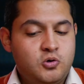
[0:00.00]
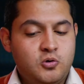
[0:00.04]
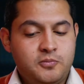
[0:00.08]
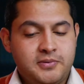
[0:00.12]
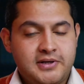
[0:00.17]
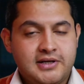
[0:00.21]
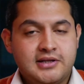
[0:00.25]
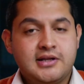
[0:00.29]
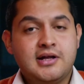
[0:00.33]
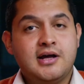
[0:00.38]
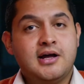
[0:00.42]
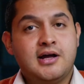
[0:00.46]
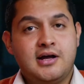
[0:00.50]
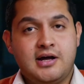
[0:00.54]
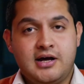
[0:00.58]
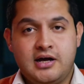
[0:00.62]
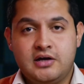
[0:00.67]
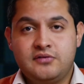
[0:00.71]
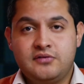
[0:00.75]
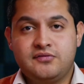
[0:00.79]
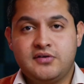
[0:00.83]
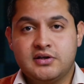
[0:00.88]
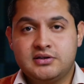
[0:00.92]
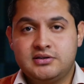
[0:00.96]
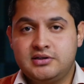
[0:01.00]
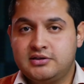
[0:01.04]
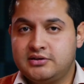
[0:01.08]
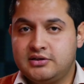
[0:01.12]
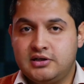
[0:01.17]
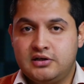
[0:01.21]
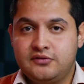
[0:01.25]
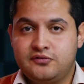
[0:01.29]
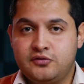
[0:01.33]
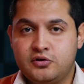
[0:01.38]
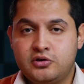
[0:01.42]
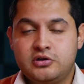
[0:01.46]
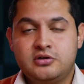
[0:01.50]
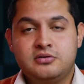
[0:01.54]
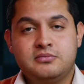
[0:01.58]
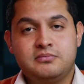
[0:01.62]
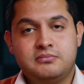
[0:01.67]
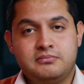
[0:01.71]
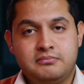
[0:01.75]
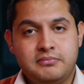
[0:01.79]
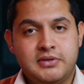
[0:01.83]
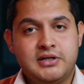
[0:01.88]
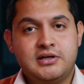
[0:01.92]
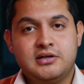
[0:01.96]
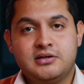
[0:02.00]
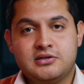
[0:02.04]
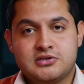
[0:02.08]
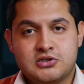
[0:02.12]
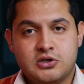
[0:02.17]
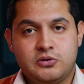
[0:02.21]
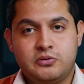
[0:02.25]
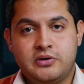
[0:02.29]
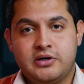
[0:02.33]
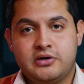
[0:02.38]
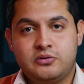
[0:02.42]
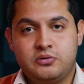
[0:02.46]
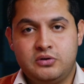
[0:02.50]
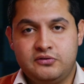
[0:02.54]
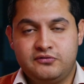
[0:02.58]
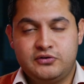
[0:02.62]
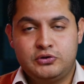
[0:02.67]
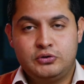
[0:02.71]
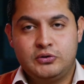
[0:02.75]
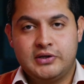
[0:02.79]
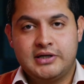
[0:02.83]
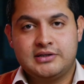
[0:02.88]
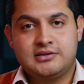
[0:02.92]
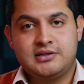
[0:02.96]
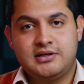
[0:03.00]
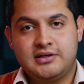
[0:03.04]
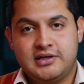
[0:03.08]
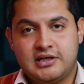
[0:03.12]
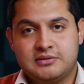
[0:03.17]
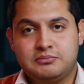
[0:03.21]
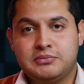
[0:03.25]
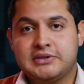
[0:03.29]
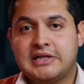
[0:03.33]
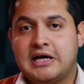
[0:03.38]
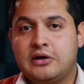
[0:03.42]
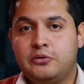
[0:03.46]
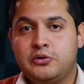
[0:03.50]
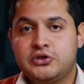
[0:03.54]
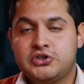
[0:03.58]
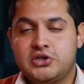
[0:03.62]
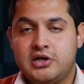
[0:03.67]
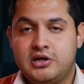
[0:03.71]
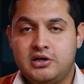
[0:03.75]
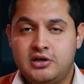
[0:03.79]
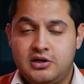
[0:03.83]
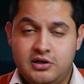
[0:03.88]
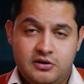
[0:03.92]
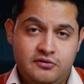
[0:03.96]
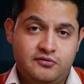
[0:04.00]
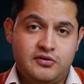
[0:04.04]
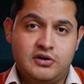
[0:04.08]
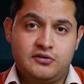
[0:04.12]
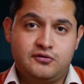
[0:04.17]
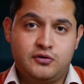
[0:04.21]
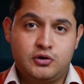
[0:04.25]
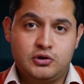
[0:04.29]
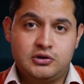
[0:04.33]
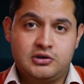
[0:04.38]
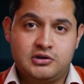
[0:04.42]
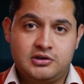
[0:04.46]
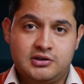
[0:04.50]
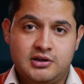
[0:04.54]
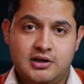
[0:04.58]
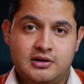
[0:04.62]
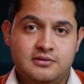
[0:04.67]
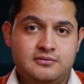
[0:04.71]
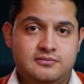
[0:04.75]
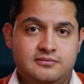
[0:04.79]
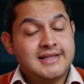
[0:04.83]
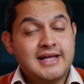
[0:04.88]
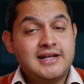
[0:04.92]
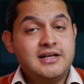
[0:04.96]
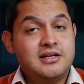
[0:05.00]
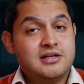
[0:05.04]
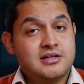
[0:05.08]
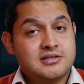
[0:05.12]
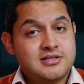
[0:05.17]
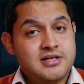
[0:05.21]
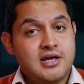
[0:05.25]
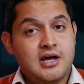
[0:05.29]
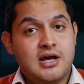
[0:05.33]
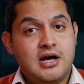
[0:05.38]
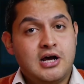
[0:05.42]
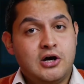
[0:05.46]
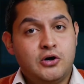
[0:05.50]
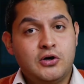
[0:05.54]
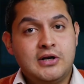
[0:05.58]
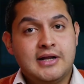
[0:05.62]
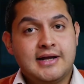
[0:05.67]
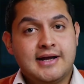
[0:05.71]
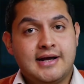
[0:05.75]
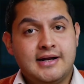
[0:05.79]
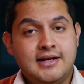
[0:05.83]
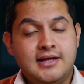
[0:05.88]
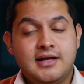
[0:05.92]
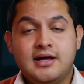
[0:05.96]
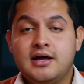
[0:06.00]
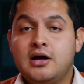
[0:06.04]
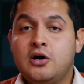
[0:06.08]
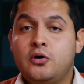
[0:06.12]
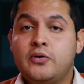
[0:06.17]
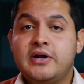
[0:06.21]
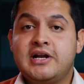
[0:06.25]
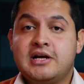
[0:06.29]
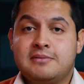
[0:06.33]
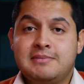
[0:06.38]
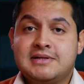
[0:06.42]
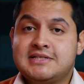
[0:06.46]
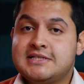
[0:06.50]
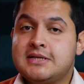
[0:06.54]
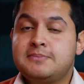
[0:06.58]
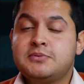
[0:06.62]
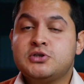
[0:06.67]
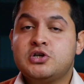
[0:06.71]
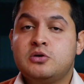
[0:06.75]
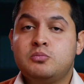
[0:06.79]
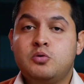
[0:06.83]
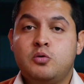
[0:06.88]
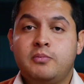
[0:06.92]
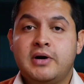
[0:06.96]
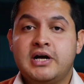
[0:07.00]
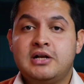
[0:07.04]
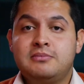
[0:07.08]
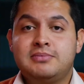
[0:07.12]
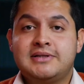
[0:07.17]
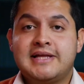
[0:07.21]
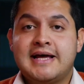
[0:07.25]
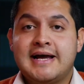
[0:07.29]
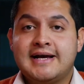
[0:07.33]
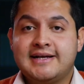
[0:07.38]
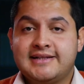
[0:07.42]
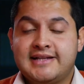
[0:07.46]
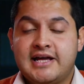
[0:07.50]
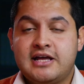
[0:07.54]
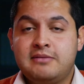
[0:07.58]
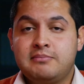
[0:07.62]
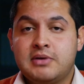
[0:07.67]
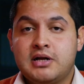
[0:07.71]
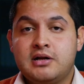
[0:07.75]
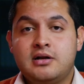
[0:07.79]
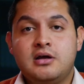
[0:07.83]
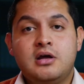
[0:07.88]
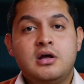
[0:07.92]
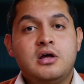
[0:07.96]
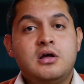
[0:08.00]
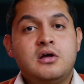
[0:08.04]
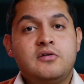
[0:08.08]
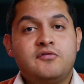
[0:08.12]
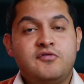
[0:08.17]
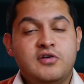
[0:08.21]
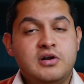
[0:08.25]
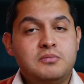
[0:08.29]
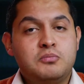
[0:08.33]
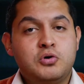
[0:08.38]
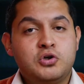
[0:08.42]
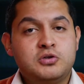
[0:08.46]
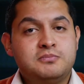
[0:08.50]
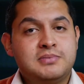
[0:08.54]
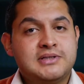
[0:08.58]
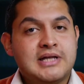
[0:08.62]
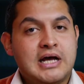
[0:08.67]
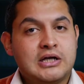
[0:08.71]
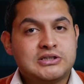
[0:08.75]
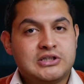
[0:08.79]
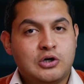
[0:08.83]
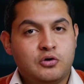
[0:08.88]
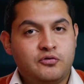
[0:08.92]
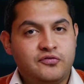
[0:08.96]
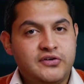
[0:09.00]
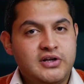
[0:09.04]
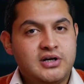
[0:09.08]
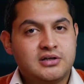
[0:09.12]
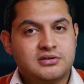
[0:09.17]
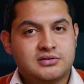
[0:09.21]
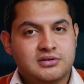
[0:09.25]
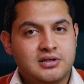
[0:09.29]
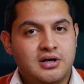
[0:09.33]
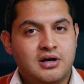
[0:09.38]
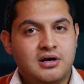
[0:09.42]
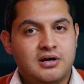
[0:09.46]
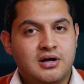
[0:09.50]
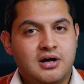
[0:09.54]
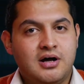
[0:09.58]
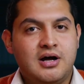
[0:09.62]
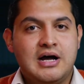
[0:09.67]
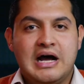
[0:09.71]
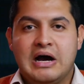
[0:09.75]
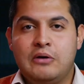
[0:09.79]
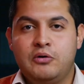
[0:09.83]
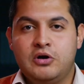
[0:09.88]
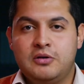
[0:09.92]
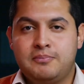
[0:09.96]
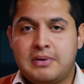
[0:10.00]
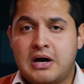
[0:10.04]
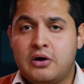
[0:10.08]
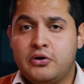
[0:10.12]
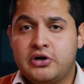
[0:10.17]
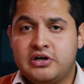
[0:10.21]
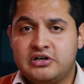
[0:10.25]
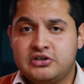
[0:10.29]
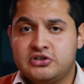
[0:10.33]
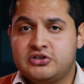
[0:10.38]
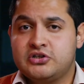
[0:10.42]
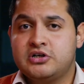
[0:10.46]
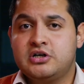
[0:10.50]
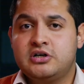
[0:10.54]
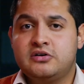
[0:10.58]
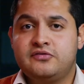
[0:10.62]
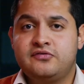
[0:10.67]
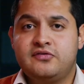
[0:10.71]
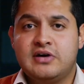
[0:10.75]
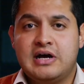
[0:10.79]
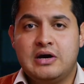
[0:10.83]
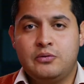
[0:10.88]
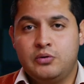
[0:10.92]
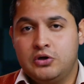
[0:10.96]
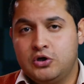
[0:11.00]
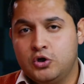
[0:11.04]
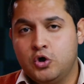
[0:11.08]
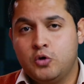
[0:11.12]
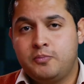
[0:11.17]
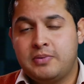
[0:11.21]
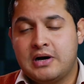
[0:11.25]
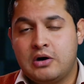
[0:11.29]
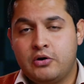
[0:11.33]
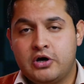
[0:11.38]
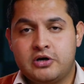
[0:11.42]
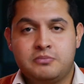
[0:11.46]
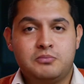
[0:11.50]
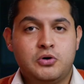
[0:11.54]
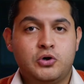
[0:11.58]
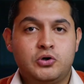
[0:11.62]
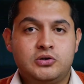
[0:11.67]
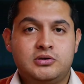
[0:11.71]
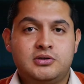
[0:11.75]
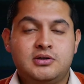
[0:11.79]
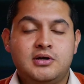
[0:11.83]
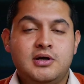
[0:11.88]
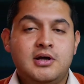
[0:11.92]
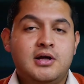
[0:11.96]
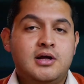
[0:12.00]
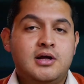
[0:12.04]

وبكده هيفضي التليفون من الصور والفيديوهات اللي كانت متحوشه في الفولدر ده تاني نصيحه هقولك عليها هو انك ما تسيبش الموبايل بتاعك دايما في المود بتاع توفير الطاقه او الباور ريزيرف او اللو باور مود